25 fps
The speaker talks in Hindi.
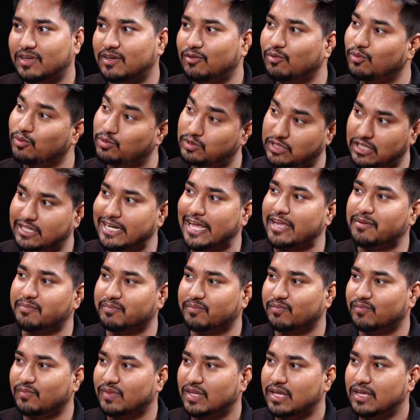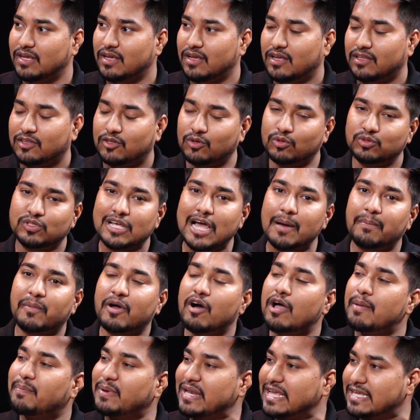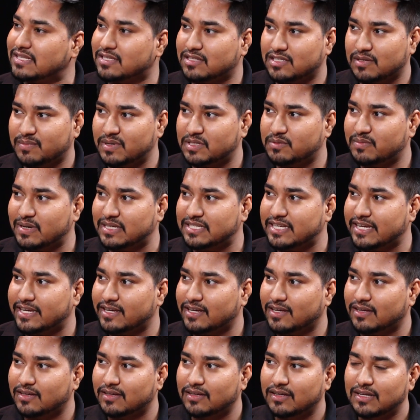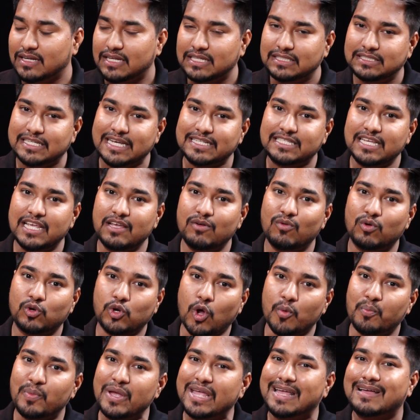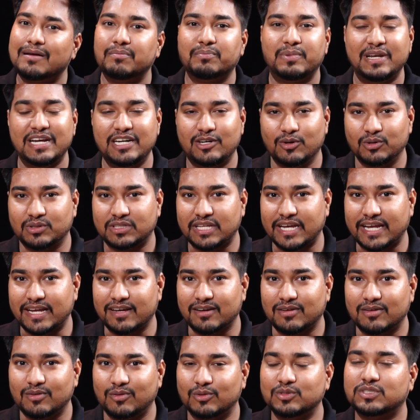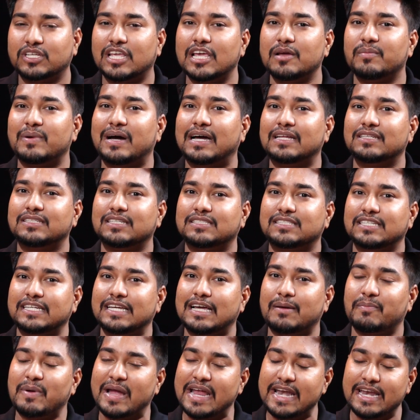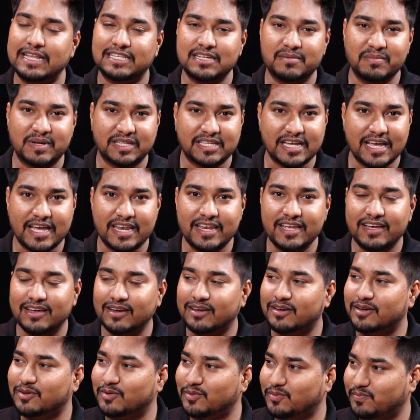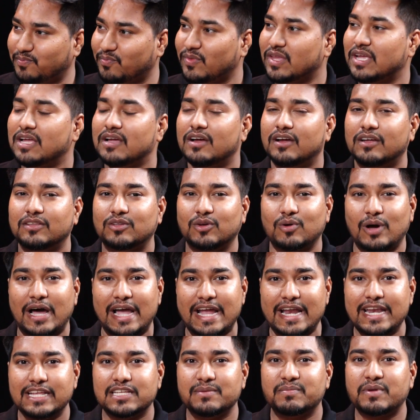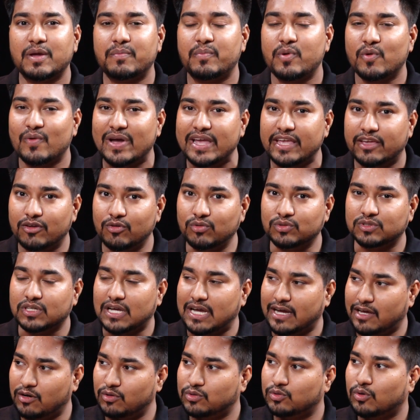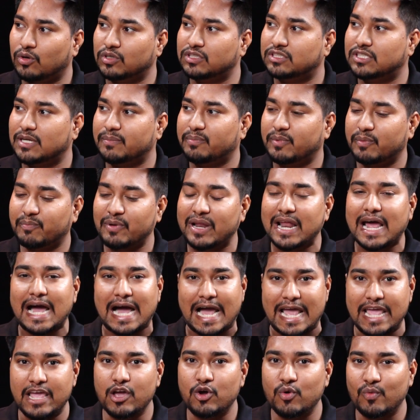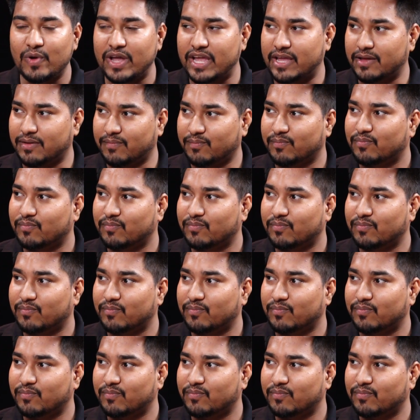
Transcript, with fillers: उसी टाइम तो उसका आपका एप्लीकेशन समझ में आ जाएगा जैसे ही वो टॉपिक कंप्लीट होता है उसके बाद जैसे आप आई की तैयारी कर रहे हो हम्म। तो आई के पी अगर उस कॉन्सेप्ट पर आए हुए हैं